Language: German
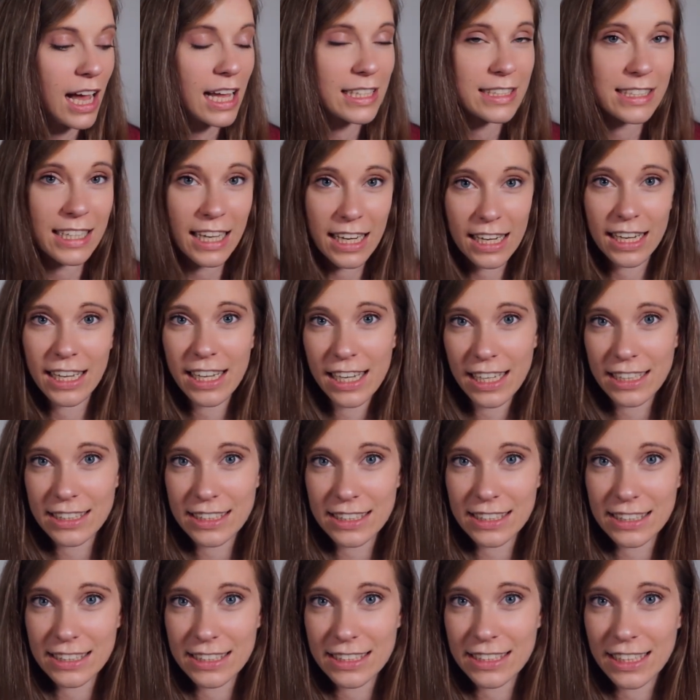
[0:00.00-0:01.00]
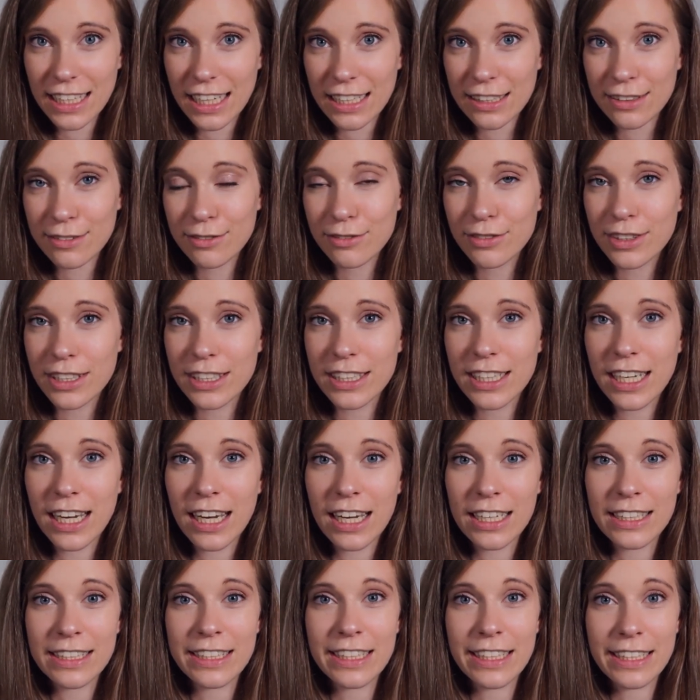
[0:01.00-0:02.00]
Als allererstes hätten wir
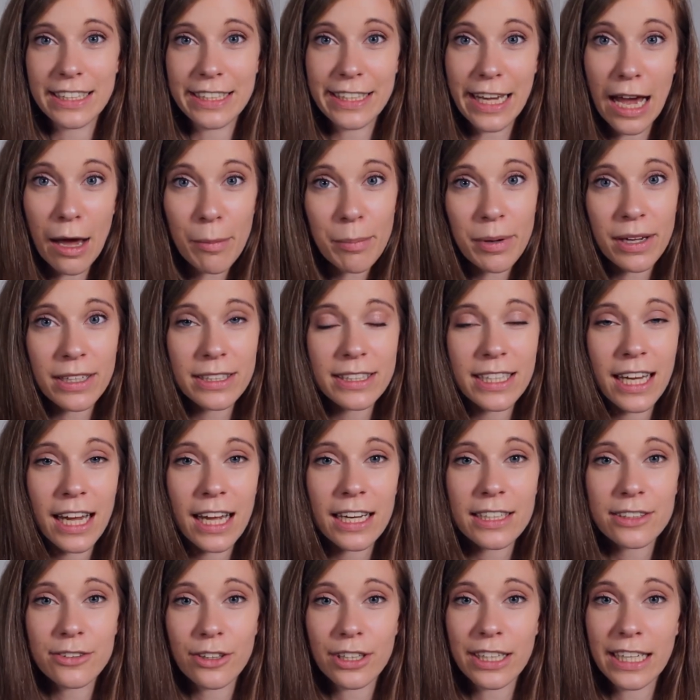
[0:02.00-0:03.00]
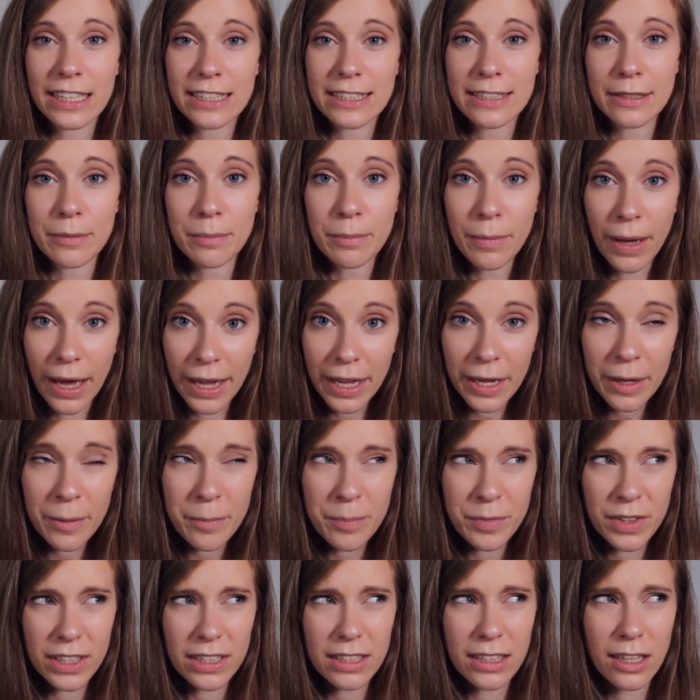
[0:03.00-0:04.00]
da den Japan-Tag noch jetzt im Mai.
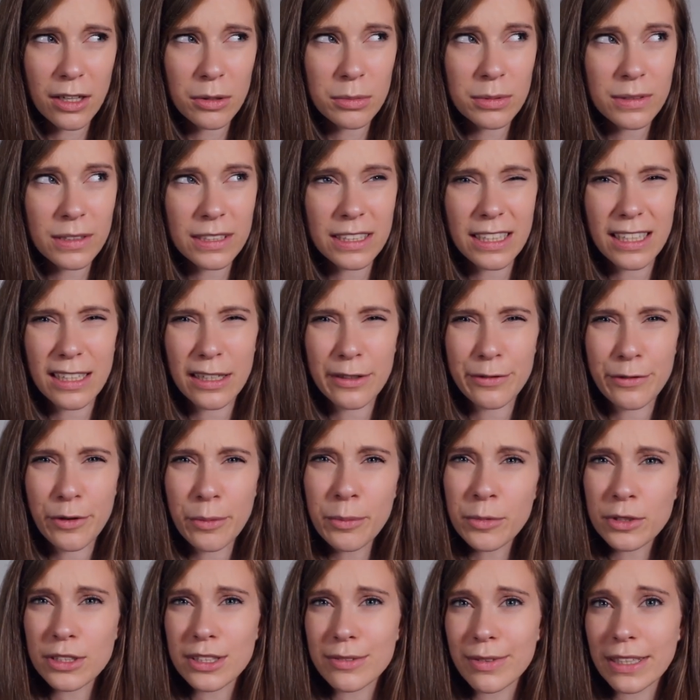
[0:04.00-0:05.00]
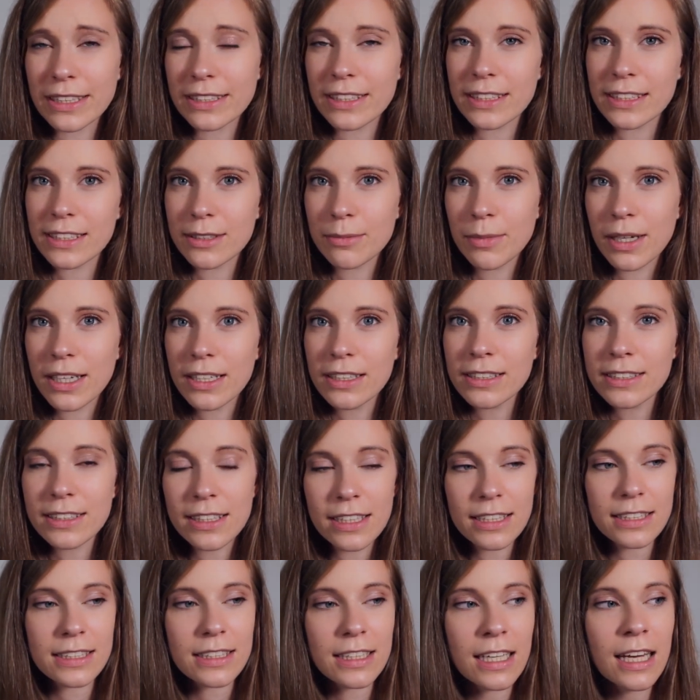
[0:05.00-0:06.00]
Ich glaube, der 25. Mai
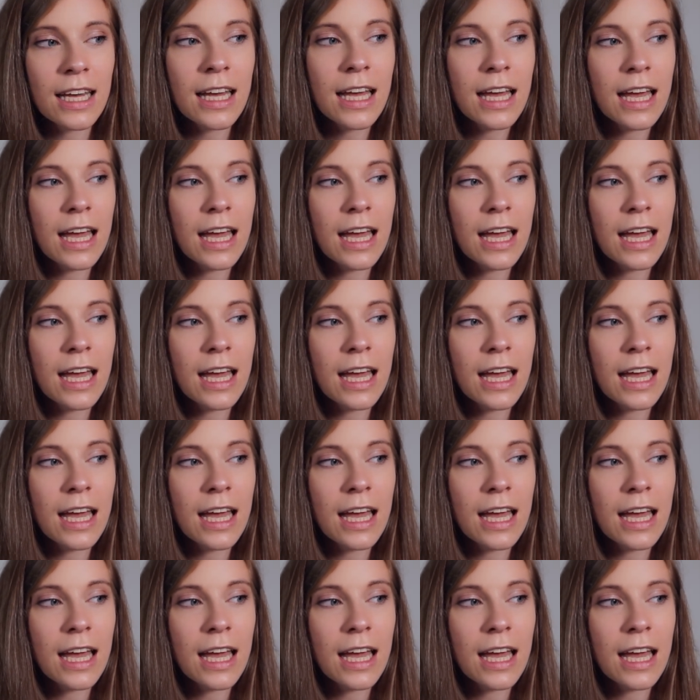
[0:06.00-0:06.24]
ist das.